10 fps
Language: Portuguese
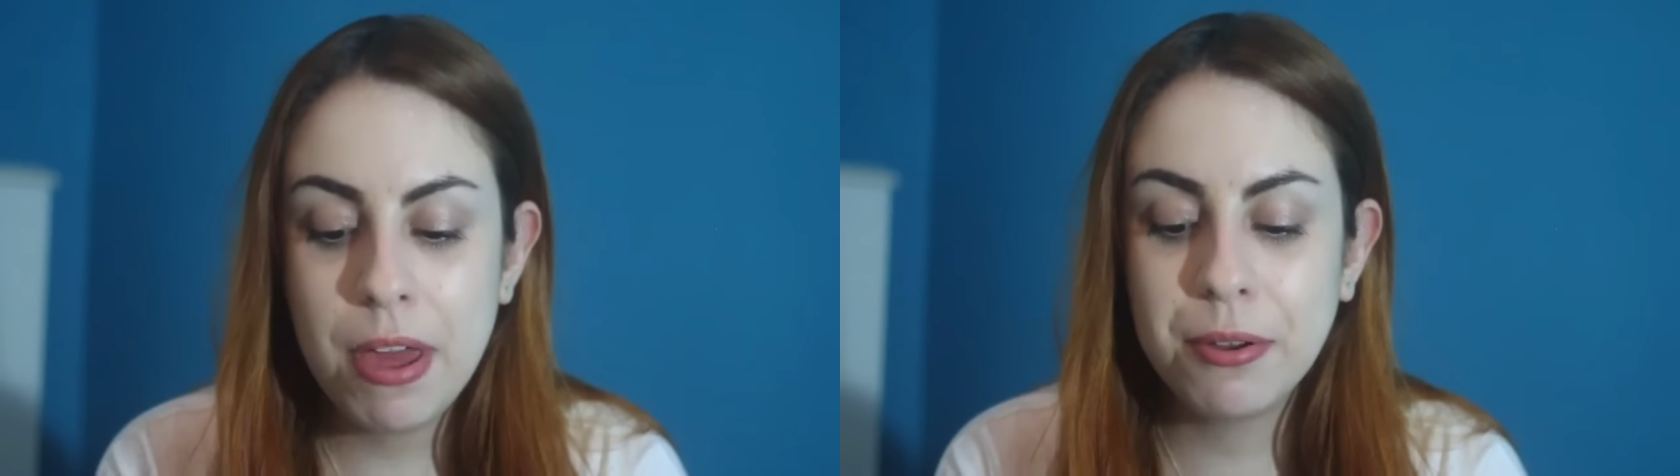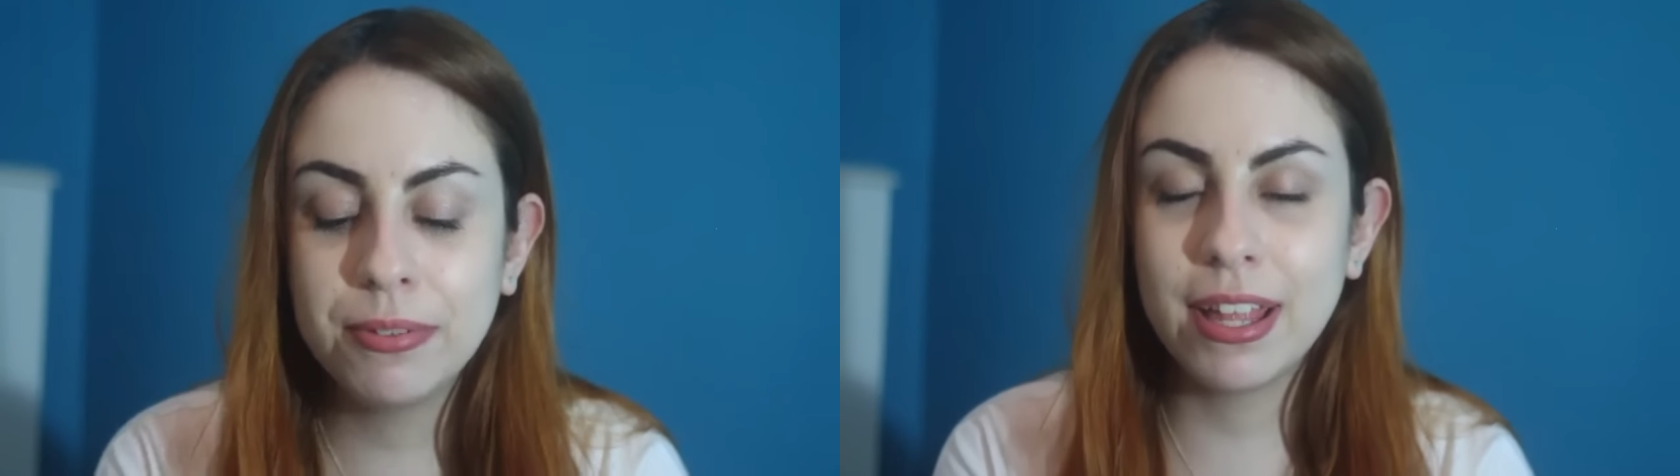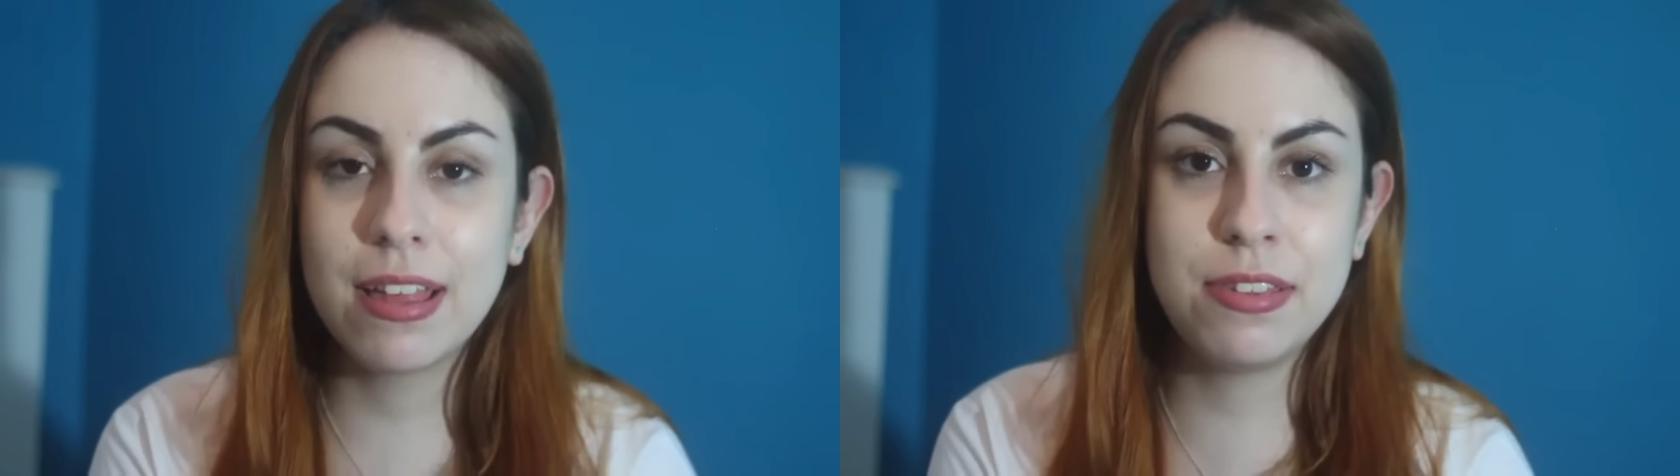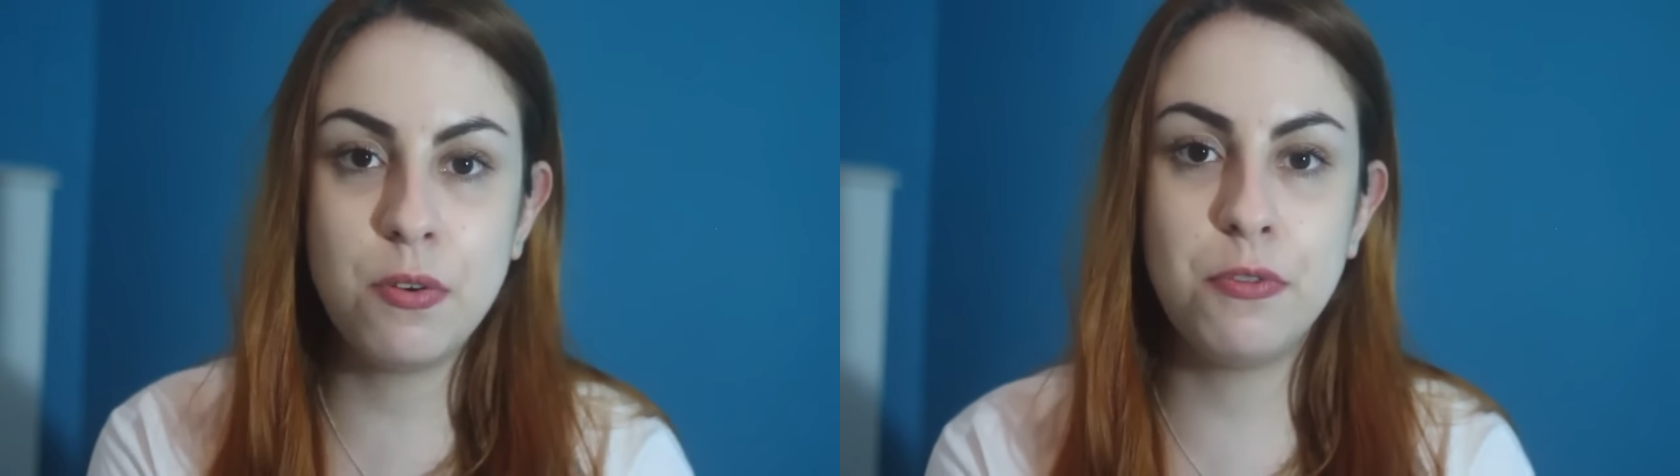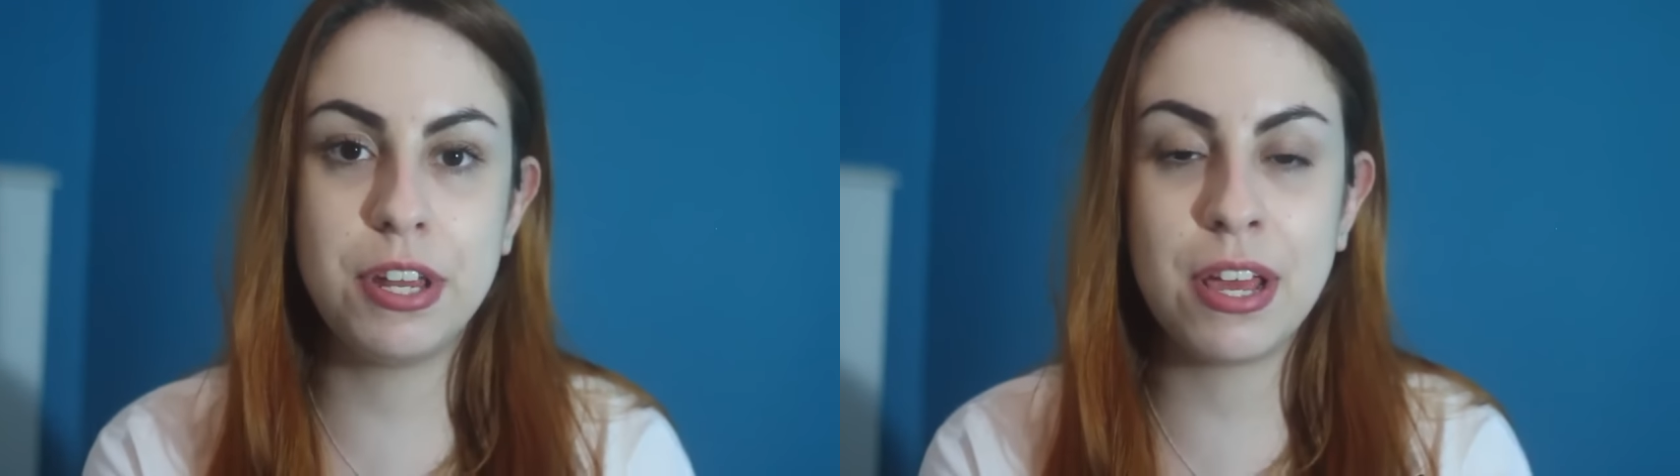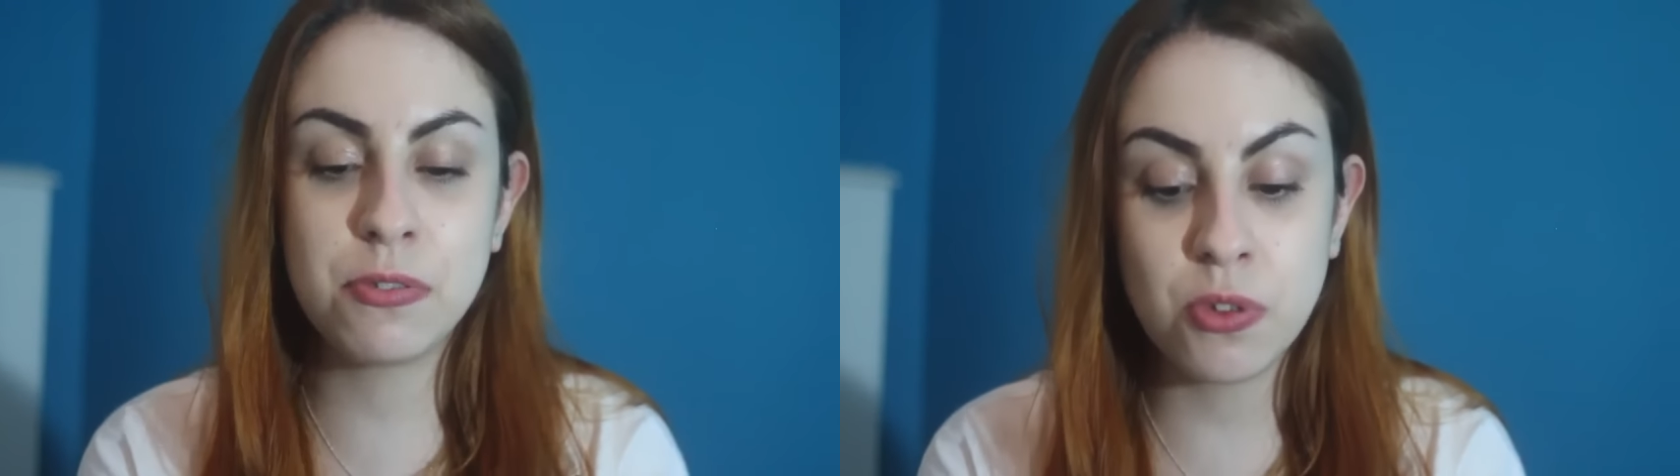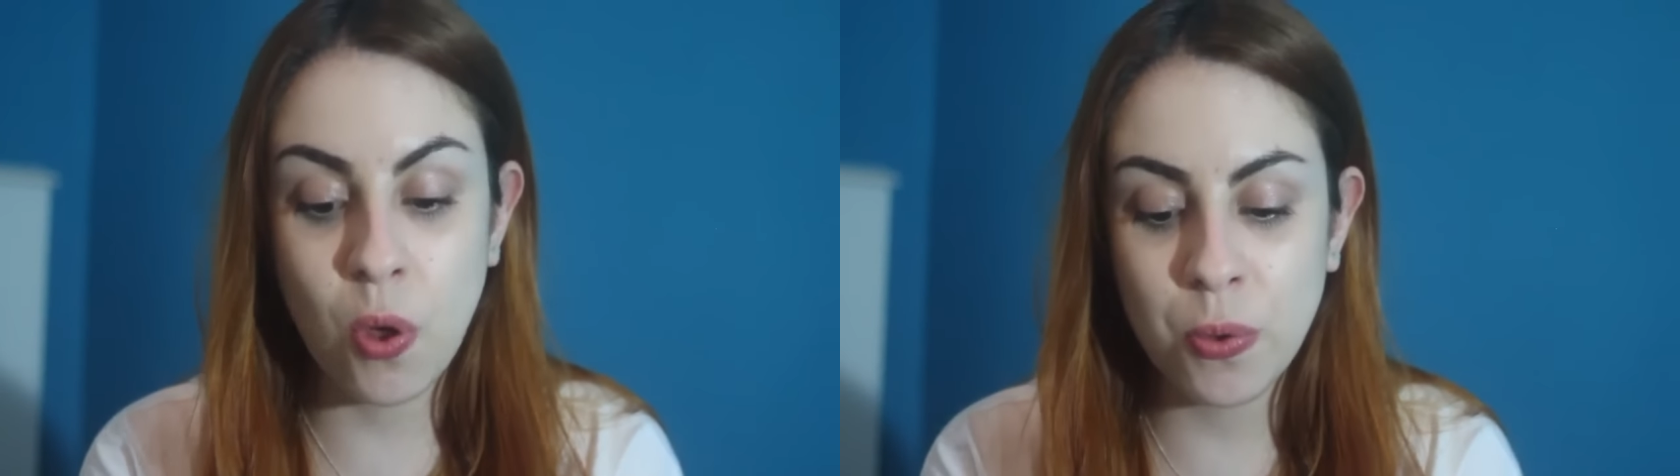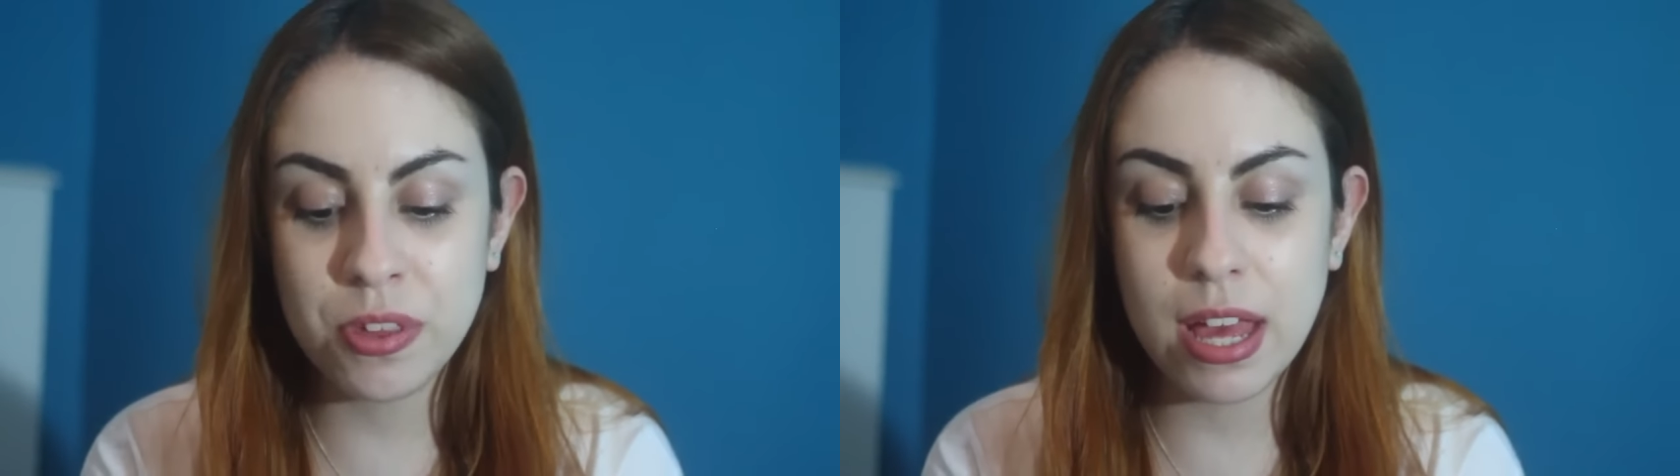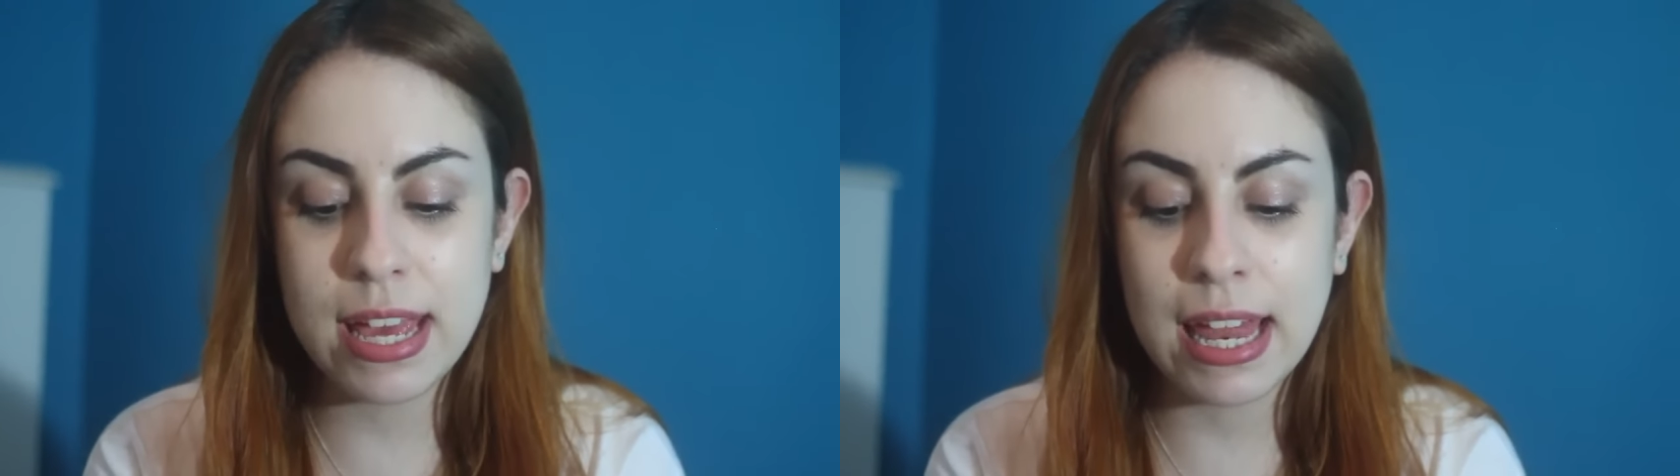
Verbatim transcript: Pergunta da Silvana Souza